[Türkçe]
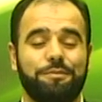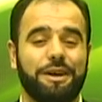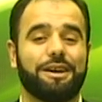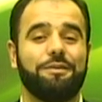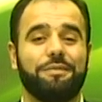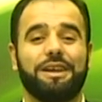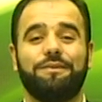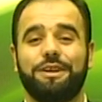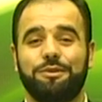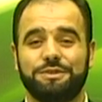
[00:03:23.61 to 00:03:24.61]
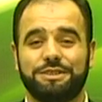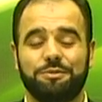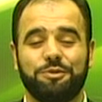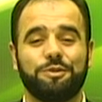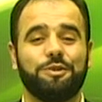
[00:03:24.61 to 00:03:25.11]
Peygamber Efendimiz
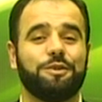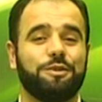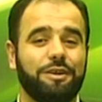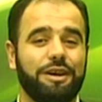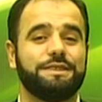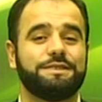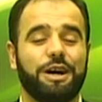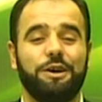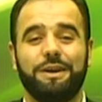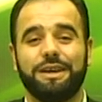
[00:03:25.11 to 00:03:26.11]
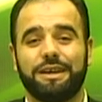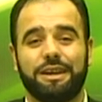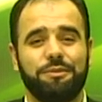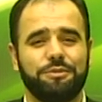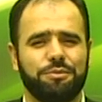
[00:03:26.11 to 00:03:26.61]
de mutlu oldu, sahabe-i
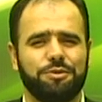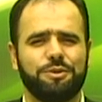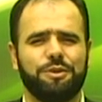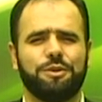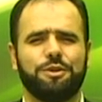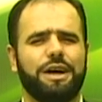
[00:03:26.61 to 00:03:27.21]
kiram da mutlu oldu.